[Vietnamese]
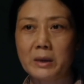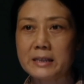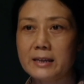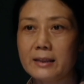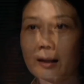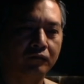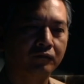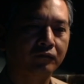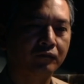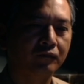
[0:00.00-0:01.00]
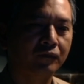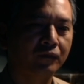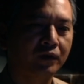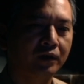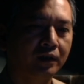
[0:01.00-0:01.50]
Nó nói đau đầu,
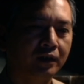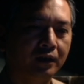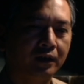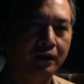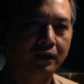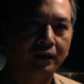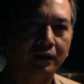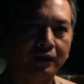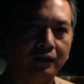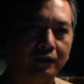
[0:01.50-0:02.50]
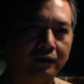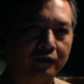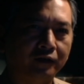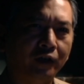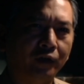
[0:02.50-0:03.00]
không muốn gặp nên nó
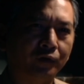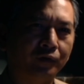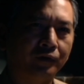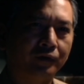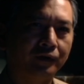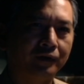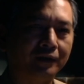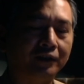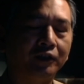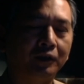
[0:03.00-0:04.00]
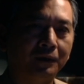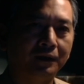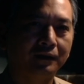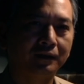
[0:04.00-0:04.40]
ngủ. Mấy giờ bác có